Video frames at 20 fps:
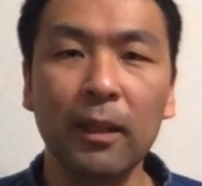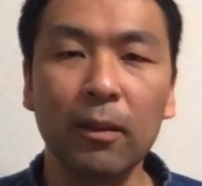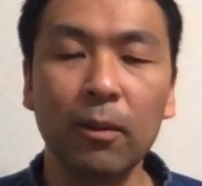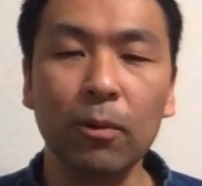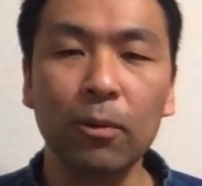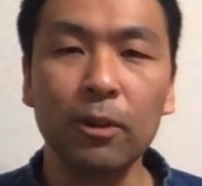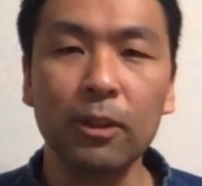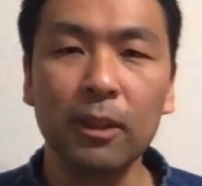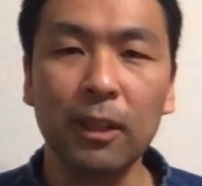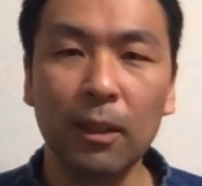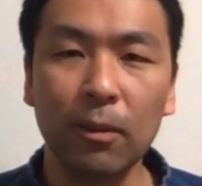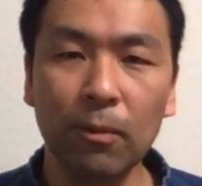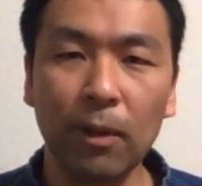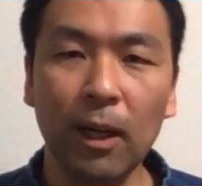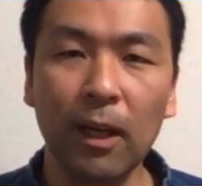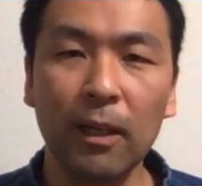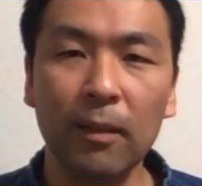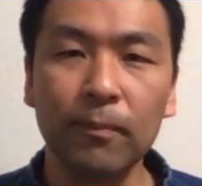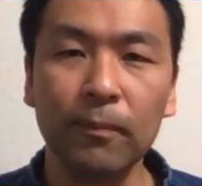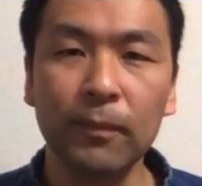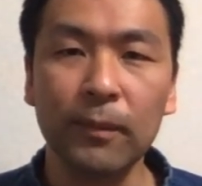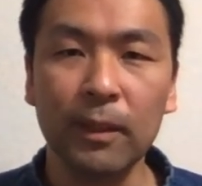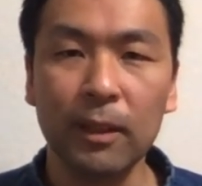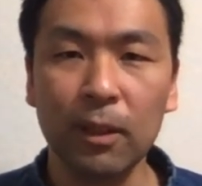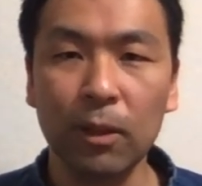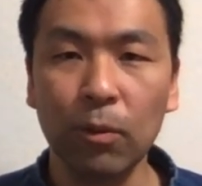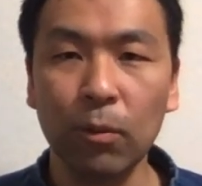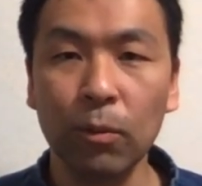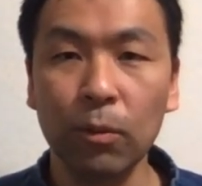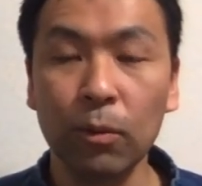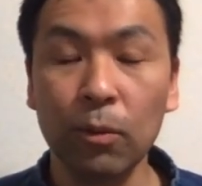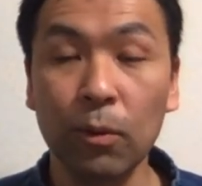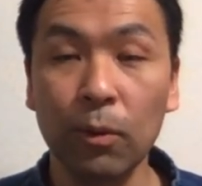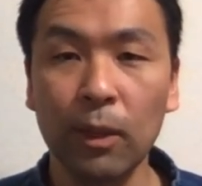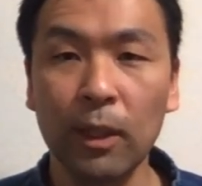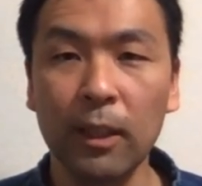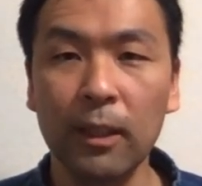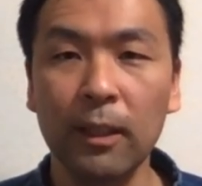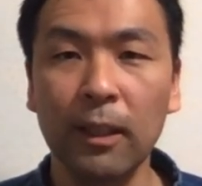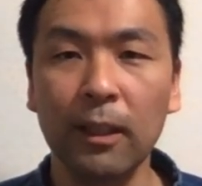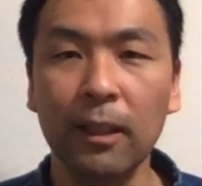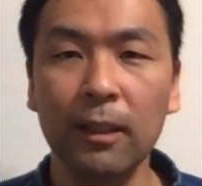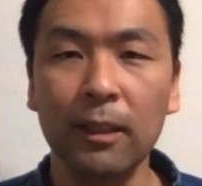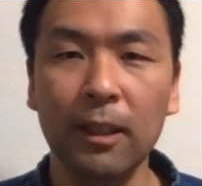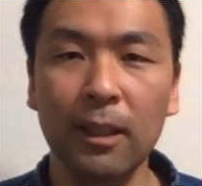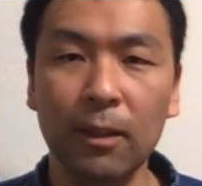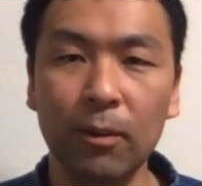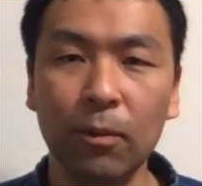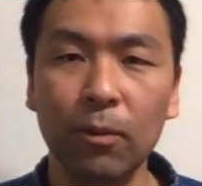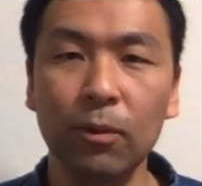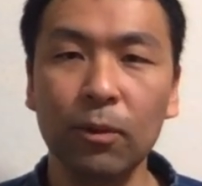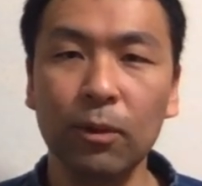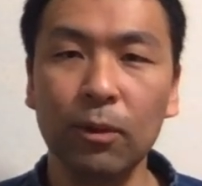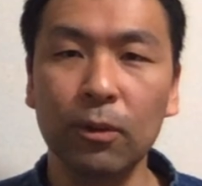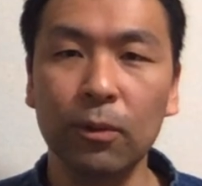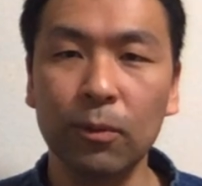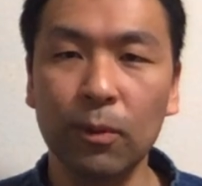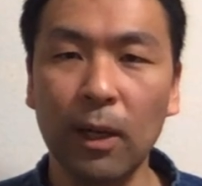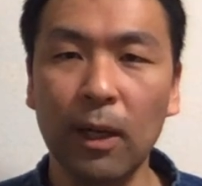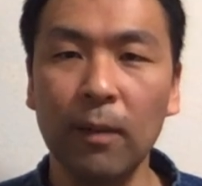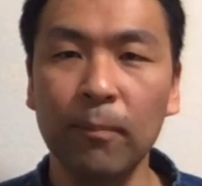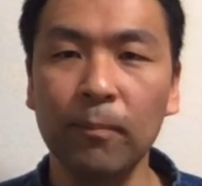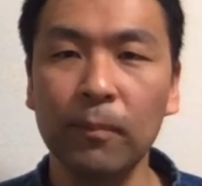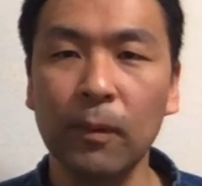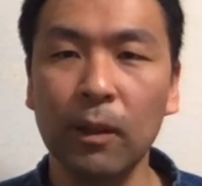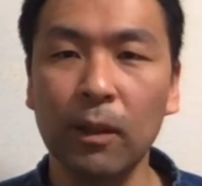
こちらは日本の円高傾向というのは